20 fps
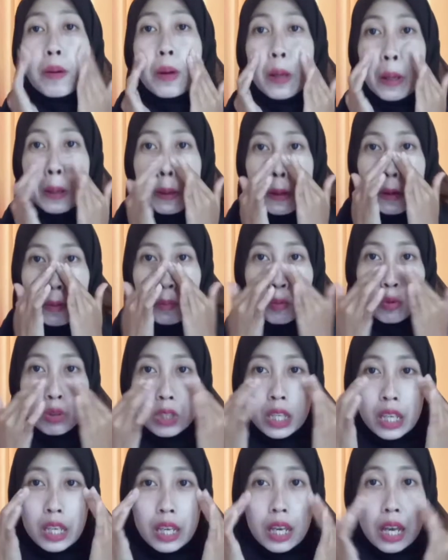uh,
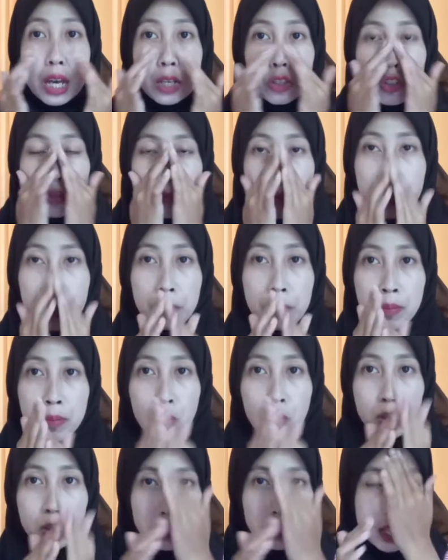putih enggak cuma
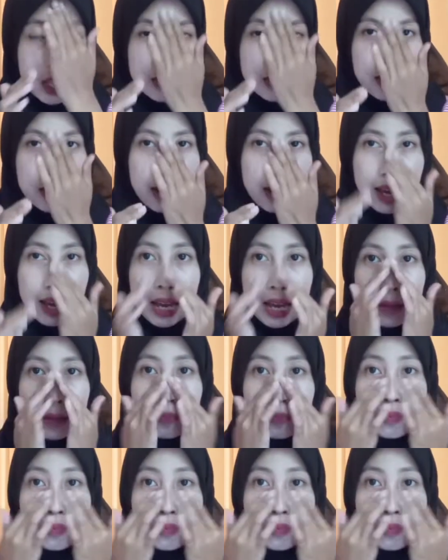membuat wajah cerah